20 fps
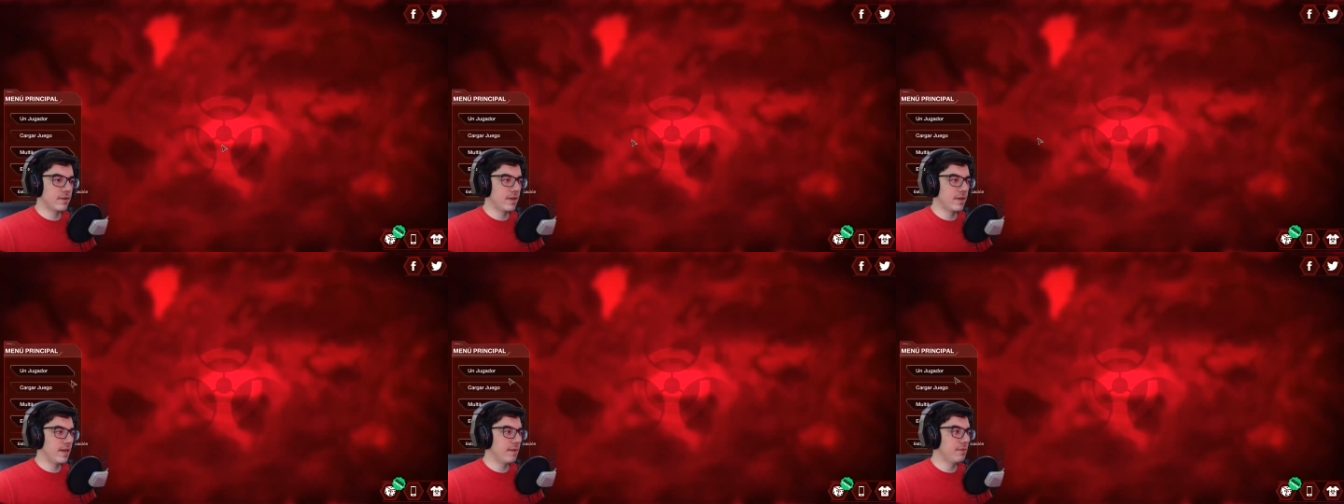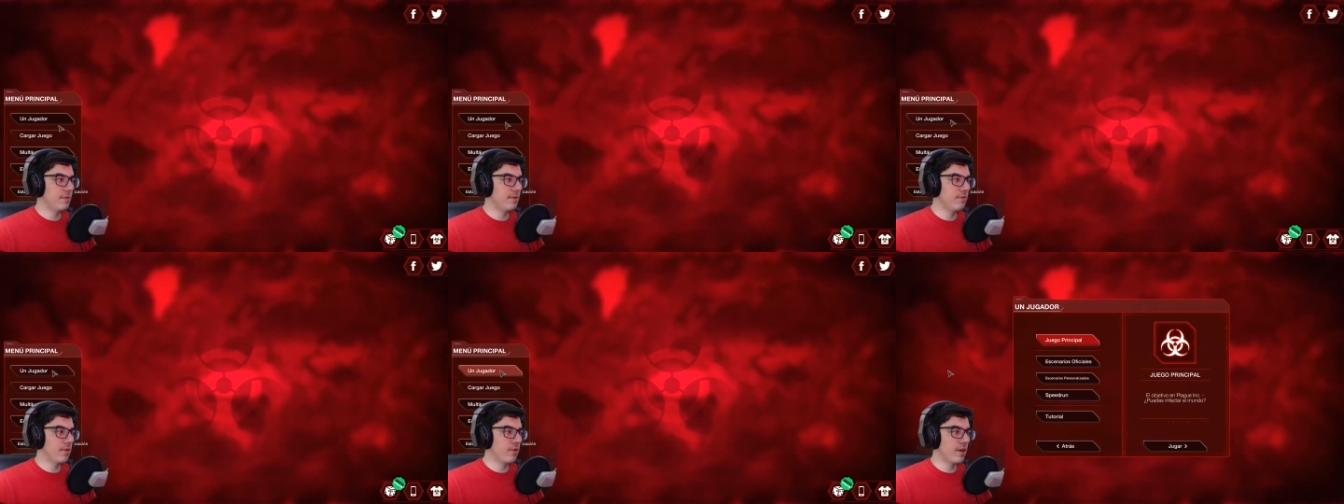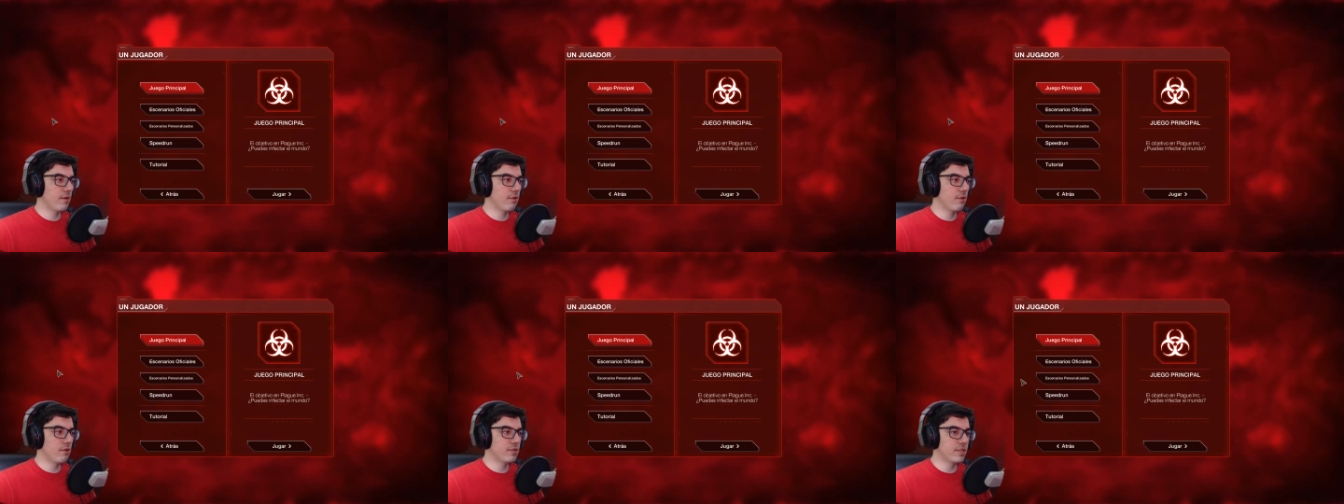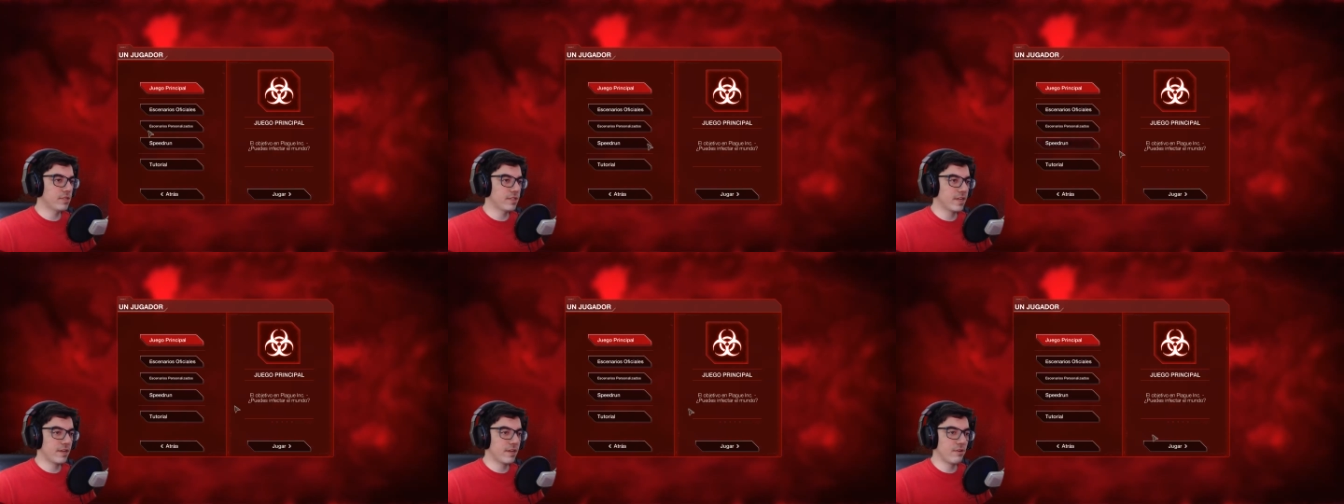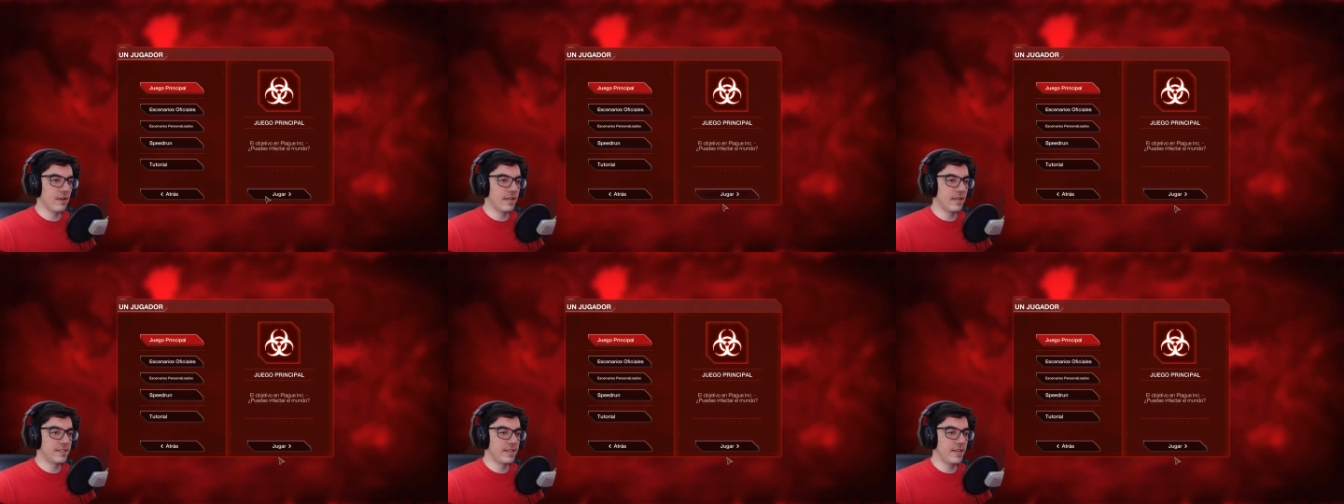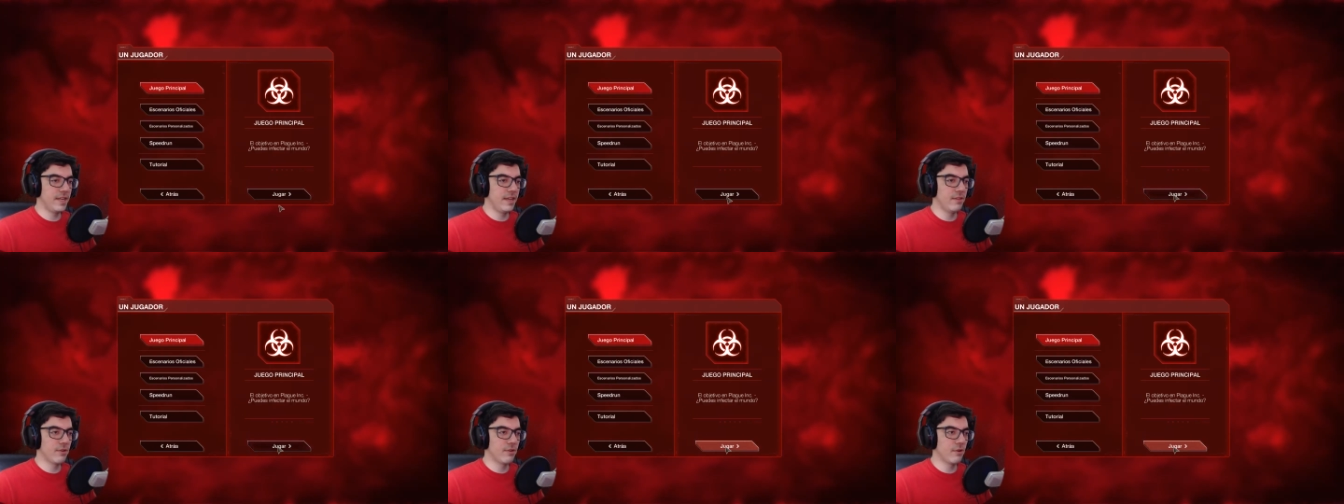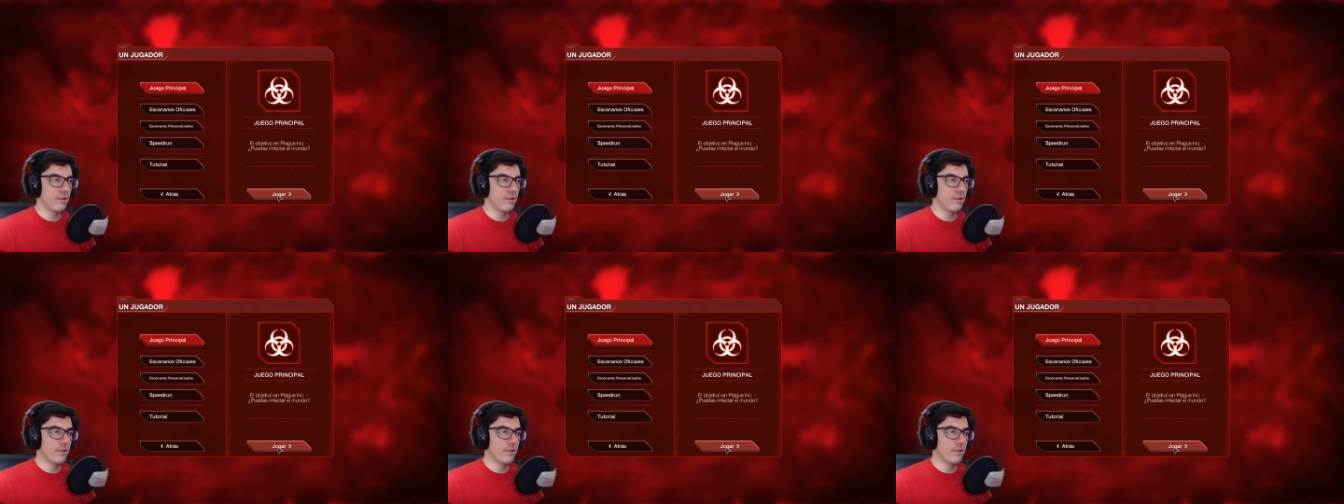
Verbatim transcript: Hemos desbloqueado cosas que no las he leído,